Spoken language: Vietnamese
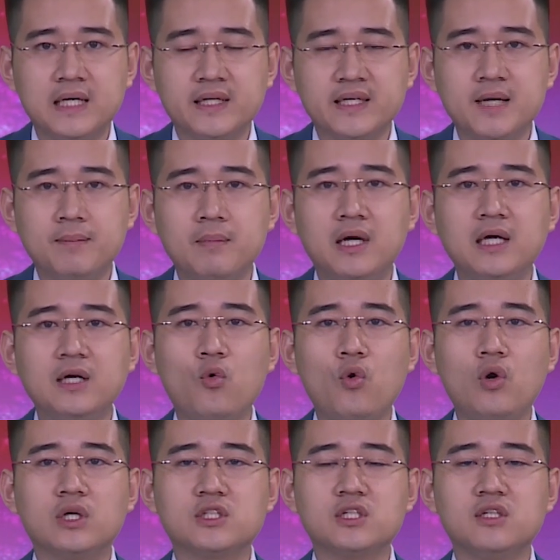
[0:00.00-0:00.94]
Điểm mới
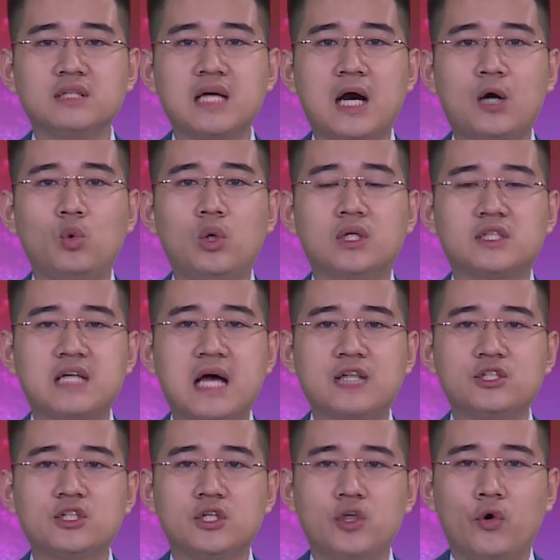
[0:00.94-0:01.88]
của dự thảo luật
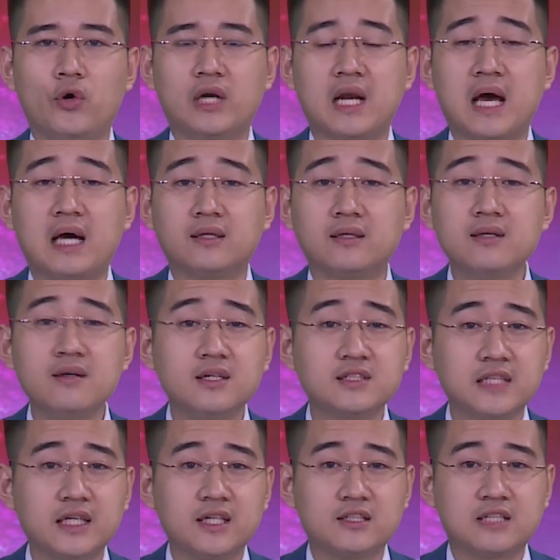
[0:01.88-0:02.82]
giá sửa đổi là đưa
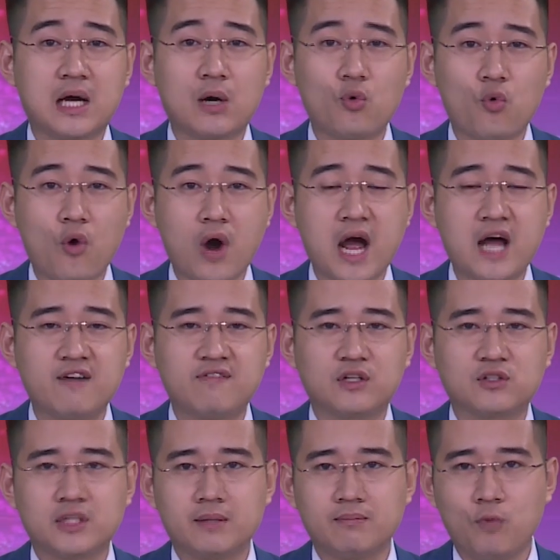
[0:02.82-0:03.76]
sách giáo khoa
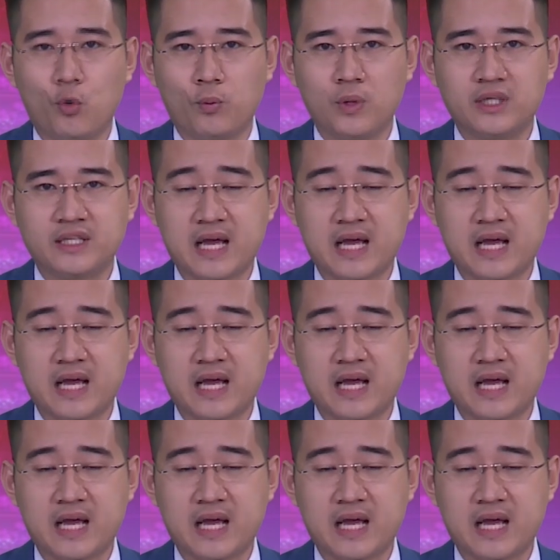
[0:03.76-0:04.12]
vào danh mục